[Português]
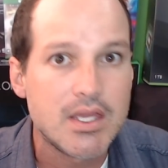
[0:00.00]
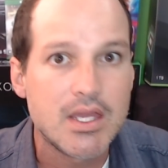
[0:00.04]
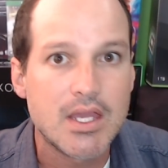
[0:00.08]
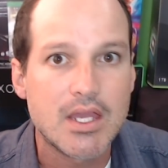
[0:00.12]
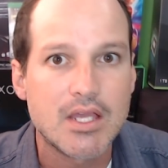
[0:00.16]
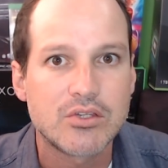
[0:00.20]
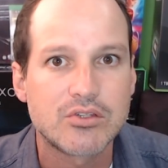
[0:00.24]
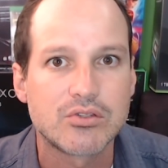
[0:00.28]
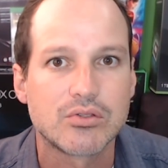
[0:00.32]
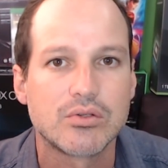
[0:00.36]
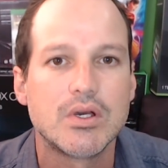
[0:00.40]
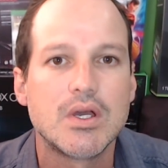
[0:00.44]

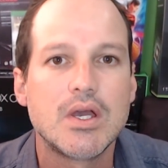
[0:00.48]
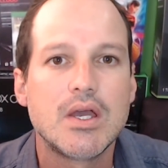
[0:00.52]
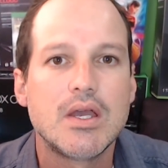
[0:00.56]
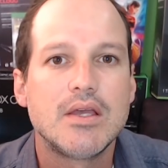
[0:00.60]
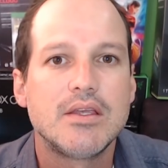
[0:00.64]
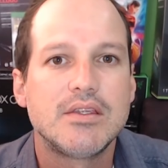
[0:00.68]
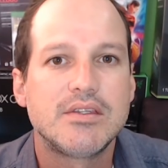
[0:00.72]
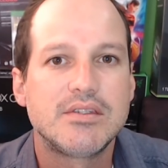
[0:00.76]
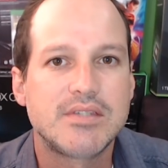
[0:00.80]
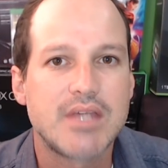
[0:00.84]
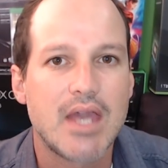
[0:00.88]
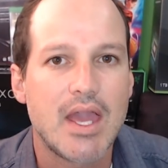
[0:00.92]
Isso,
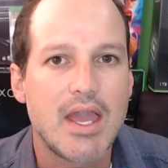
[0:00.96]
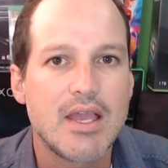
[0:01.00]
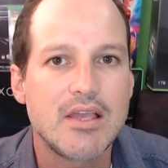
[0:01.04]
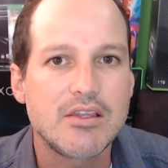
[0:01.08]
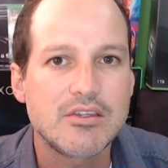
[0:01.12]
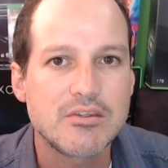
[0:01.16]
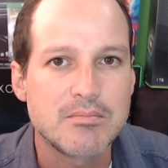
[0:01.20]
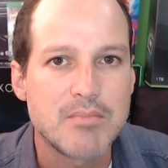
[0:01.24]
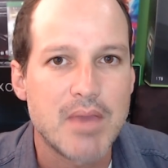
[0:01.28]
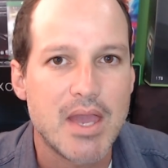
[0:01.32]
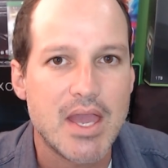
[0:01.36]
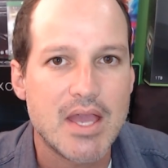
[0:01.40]

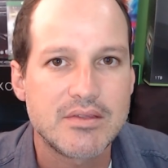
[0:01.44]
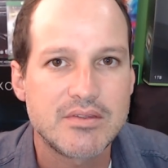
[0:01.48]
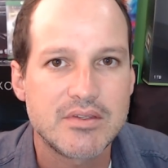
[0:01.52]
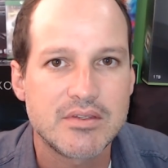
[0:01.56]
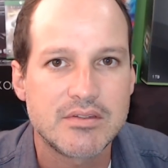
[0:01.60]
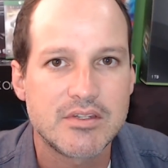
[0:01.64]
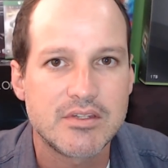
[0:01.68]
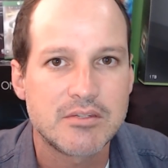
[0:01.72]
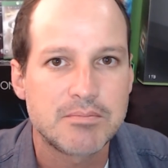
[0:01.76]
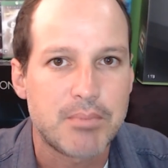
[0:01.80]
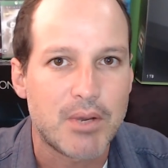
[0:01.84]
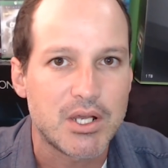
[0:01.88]
seis
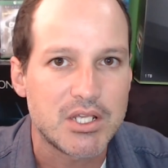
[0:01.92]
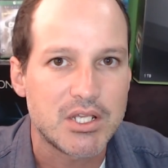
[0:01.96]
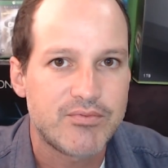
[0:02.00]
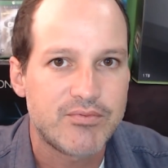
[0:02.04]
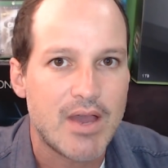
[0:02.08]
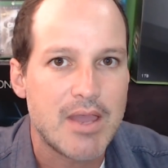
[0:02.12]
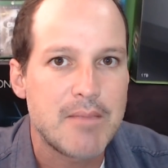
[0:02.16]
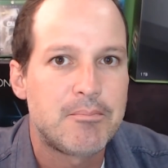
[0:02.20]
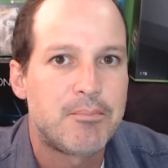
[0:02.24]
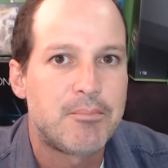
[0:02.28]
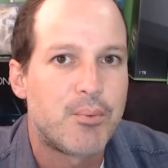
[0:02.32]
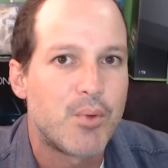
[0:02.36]
meses de
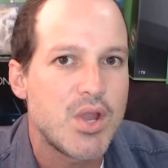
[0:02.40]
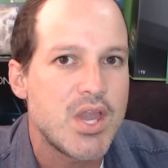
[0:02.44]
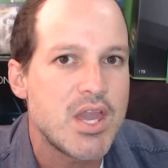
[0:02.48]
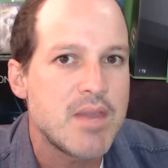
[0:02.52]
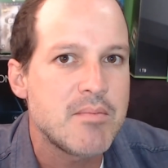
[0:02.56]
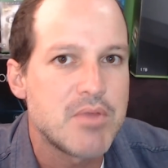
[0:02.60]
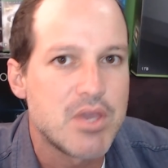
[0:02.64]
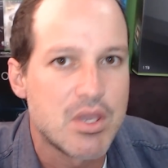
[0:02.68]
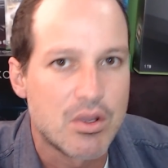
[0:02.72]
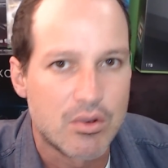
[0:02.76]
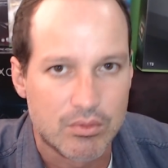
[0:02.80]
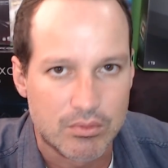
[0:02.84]
Spotify
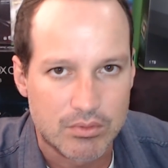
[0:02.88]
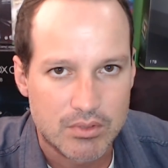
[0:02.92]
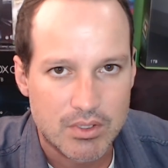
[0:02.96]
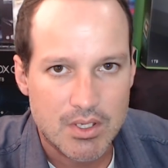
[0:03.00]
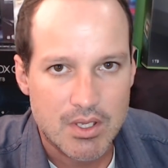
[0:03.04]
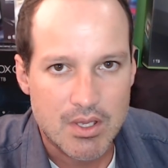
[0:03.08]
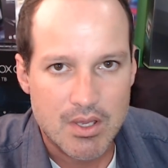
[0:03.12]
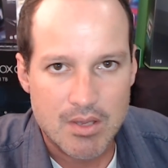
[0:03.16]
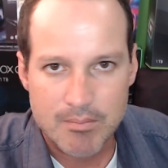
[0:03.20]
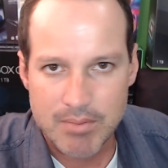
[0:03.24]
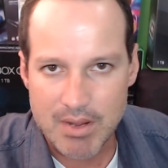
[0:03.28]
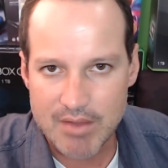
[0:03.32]
Premium
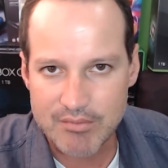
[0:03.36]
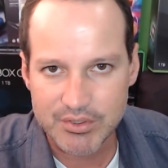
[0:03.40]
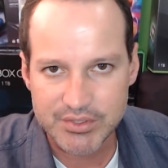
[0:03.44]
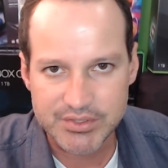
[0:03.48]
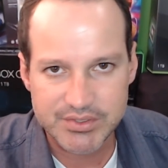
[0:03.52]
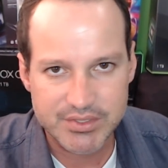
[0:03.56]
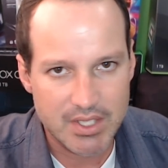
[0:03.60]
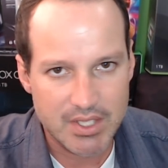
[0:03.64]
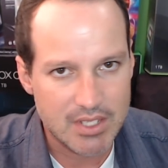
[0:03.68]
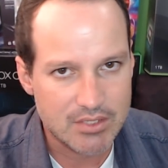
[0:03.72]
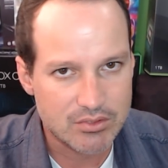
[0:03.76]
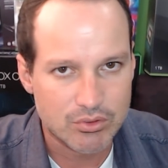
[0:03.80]
para
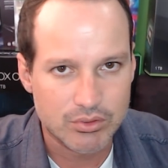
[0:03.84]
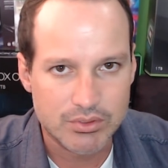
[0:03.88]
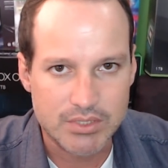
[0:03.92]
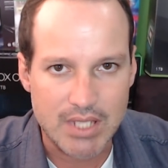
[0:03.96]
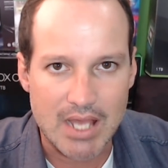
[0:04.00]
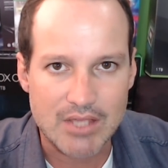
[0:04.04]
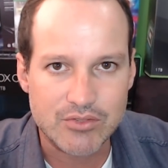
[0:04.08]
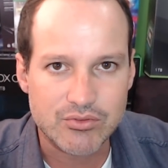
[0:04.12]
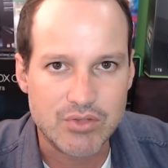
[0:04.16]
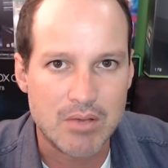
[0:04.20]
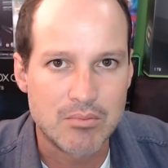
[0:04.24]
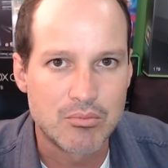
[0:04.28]
você
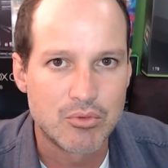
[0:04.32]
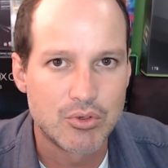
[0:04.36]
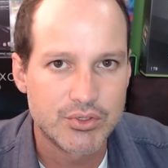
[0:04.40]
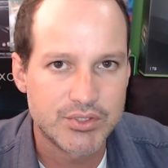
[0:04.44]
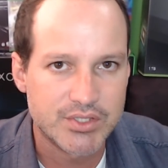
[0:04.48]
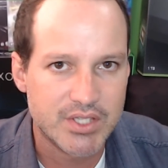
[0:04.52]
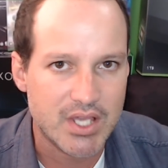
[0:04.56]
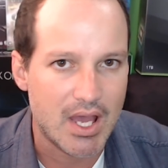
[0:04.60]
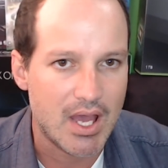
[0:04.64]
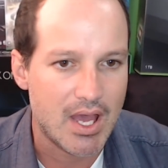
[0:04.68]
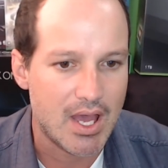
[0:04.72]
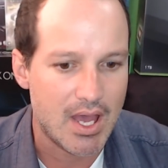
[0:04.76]
escutar sua
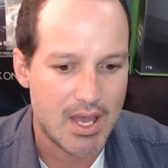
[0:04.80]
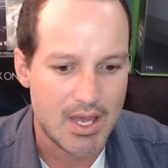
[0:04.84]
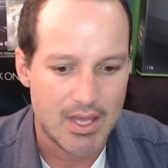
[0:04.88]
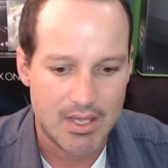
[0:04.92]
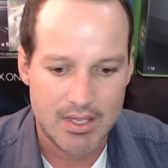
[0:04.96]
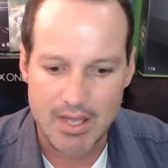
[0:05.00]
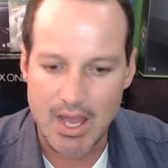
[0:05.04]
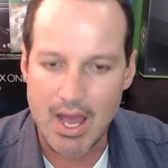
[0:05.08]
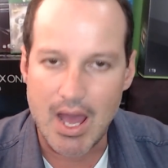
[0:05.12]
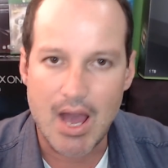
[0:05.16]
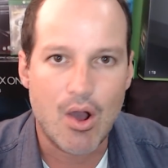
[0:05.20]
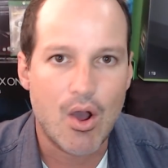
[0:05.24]
música
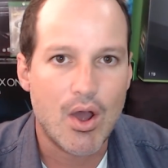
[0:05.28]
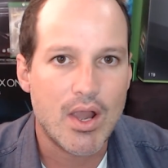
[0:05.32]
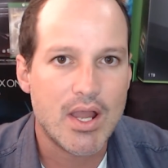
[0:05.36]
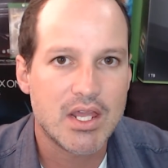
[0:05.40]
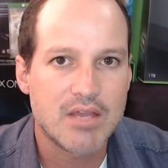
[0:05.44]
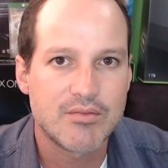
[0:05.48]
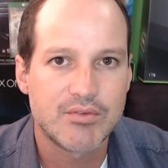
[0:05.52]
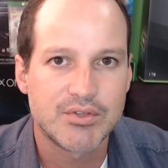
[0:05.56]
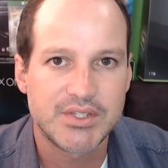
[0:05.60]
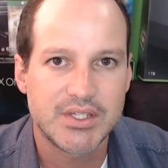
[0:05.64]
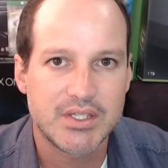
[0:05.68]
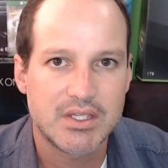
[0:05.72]
a hora
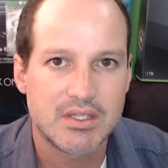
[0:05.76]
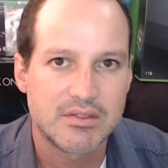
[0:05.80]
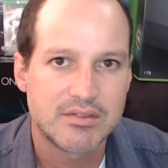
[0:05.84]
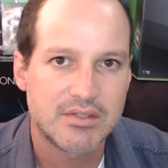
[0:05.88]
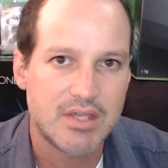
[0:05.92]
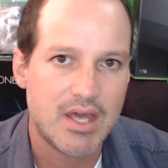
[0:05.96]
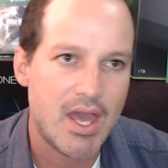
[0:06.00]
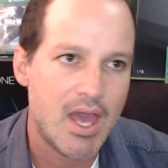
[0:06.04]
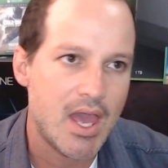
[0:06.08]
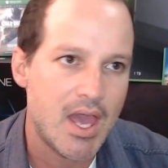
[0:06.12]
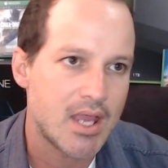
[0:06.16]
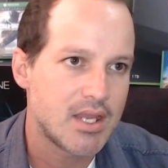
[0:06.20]
que você
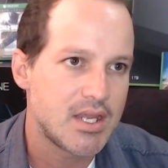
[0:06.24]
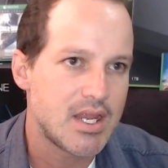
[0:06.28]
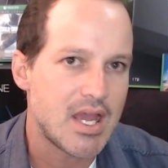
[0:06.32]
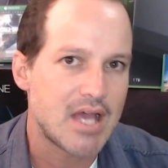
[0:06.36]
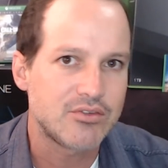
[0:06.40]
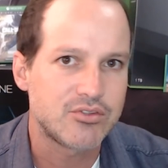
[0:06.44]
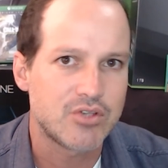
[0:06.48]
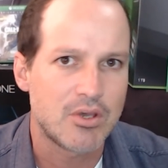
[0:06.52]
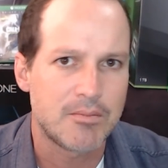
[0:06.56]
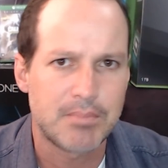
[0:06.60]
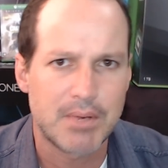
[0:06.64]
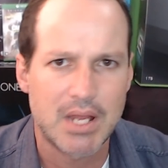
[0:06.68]
quiser, criar
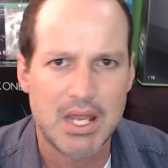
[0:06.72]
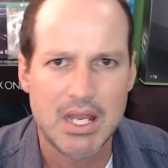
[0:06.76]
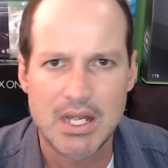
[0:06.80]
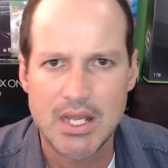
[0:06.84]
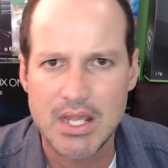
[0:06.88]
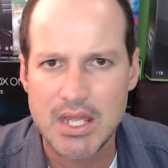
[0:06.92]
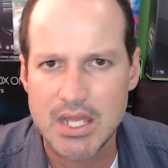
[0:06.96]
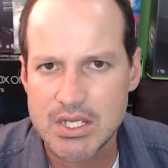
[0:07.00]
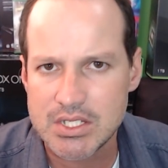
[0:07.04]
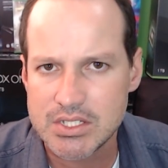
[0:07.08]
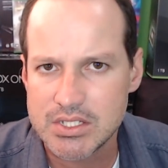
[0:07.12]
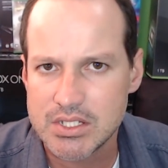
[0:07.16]
sua
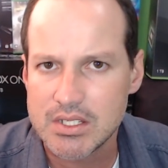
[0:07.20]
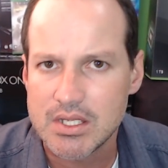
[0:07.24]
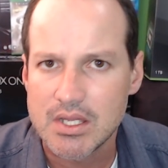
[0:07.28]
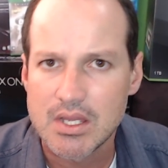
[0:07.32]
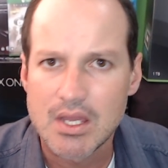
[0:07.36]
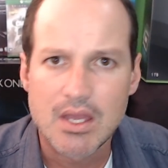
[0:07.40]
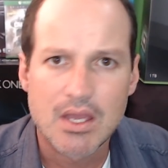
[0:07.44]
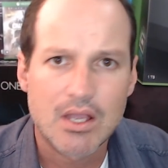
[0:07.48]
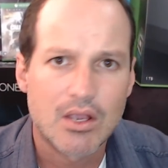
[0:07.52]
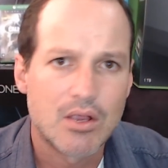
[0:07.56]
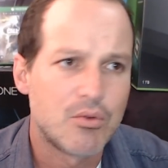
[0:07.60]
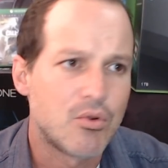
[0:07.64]
playlist,
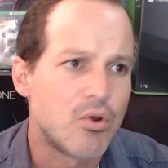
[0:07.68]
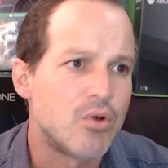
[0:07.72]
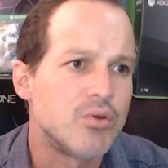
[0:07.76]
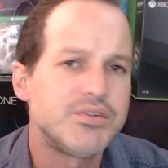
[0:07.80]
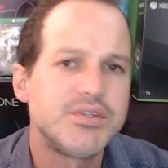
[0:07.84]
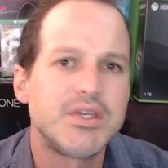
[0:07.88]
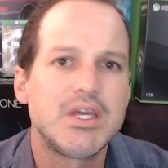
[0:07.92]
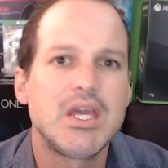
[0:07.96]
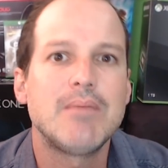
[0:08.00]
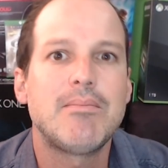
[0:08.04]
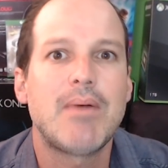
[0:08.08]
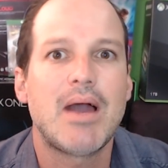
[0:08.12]

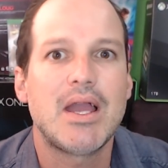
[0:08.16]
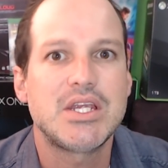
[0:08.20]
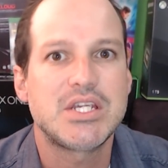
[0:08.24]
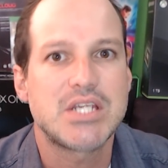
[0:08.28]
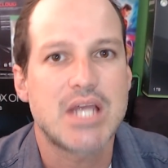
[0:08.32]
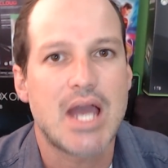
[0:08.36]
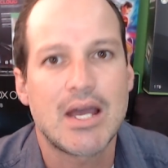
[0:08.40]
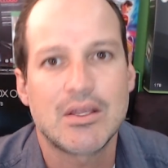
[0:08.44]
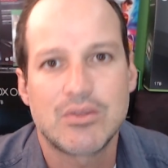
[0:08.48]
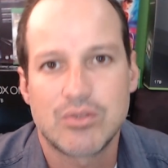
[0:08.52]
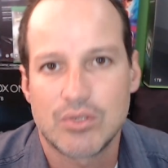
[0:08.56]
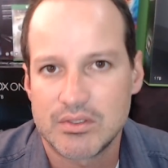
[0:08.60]
conseguir
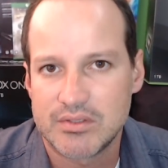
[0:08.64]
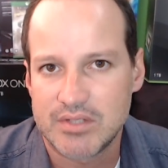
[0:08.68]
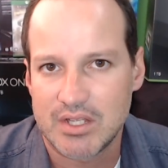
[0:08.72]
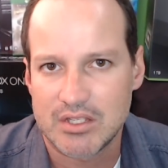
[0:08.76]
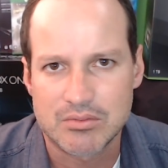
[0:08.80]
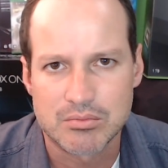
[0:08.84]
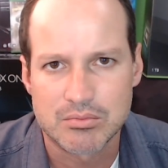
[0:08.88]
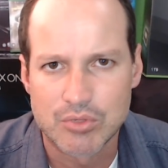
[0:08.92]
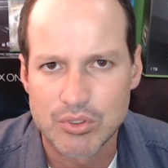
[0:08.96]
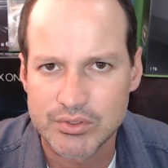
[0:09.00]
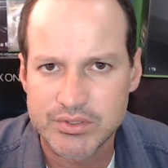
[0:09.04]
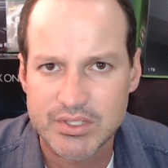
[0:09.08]
baixar todas
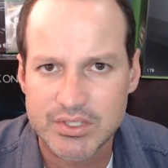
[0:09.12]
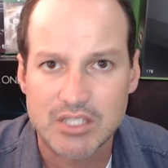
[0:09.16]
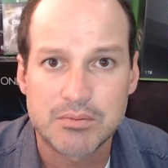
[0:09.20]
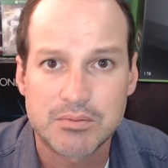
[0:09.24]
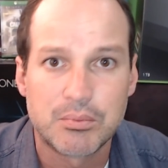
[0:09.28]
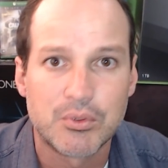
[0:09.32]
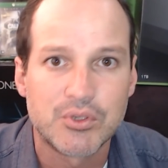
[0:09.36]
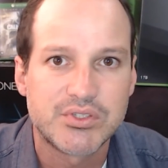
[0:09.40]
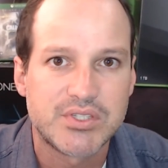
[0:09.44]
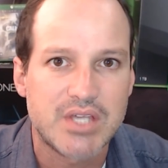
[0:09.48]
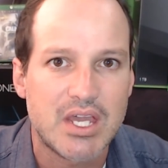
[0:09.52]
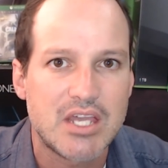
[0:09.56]
as músicas
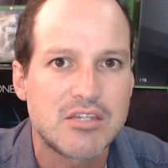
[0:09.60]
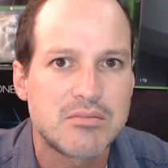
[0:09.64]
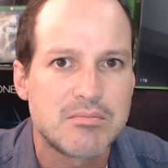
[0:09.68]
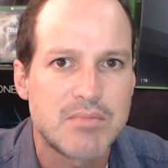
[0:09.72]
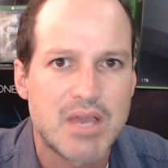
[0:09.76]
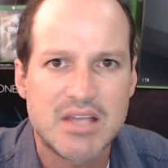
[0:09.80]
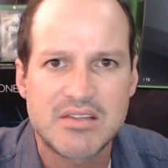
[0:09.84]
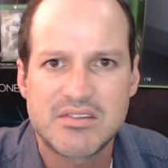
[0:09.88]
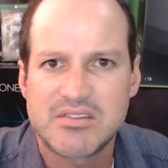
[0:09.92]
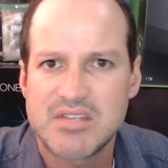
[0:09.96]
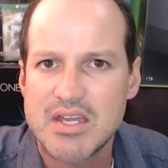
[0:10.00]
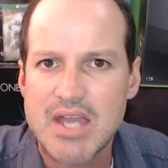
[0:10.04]
por seis
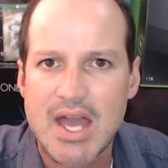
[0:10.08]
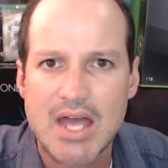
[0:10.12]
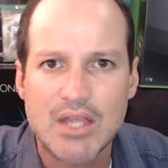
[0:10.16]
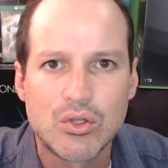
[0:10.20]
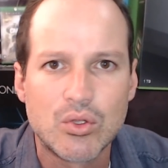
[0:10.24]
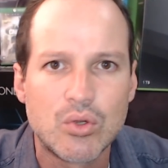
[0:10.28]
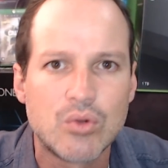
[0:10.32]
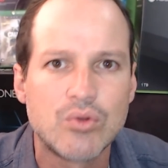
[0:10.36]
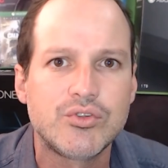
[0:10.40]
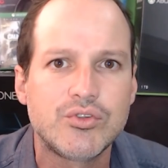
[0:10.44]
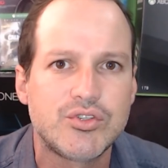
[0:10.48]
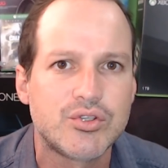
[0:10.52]
meses sem
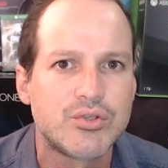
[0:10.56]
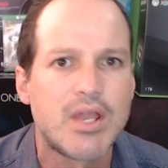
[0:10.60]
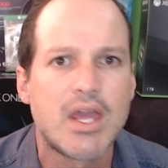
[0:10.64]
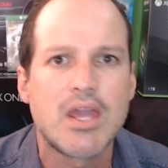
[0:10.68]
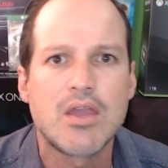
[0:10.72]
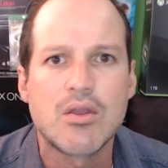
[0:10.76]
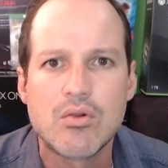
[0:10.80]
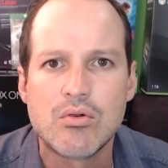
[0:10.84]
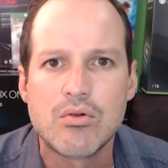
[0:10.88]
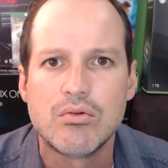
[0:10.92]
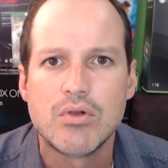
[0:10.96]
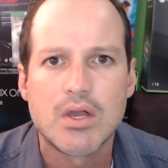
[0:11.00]
anúncio
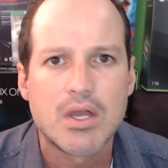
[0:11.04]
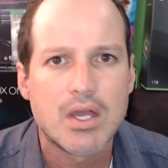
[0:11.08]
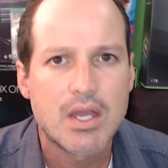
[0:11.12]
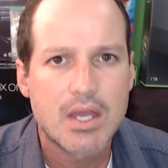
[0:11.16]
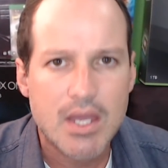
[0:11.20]
nenhum.